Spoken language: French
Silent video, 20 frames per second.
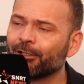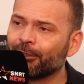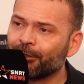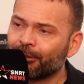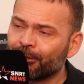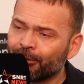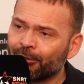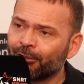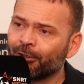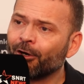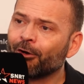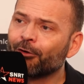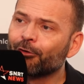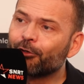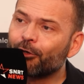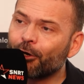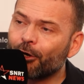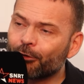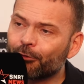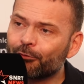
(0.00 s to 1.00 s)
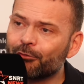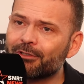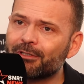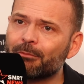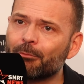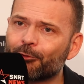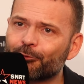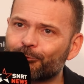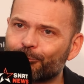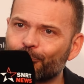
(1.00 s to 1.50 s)
euh, encore une
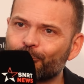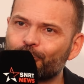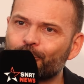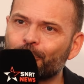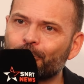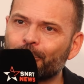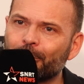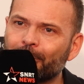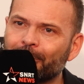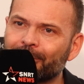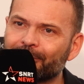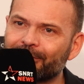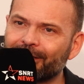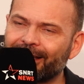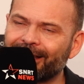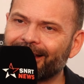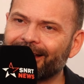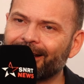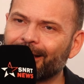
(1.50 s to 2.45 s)
dimension supplémentaire